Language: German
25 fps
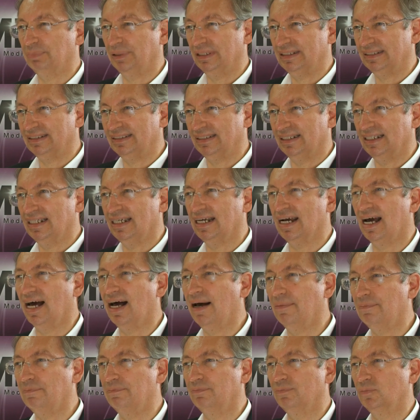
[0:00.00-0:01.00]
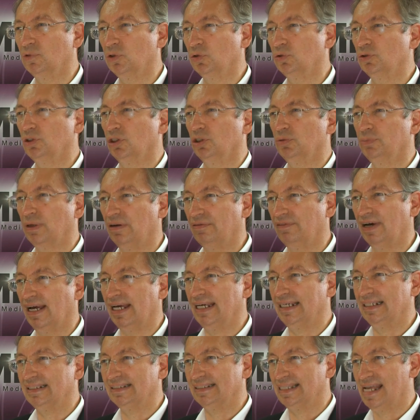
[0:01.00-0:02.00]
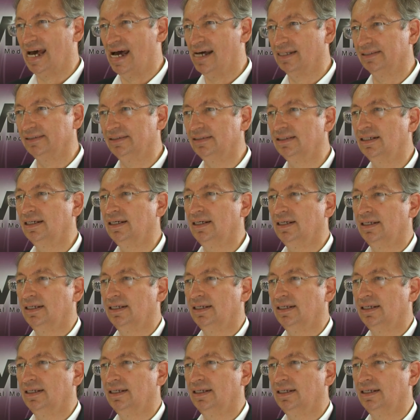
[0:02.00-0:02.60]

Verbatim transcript: PC haben oder über Wireless LAN,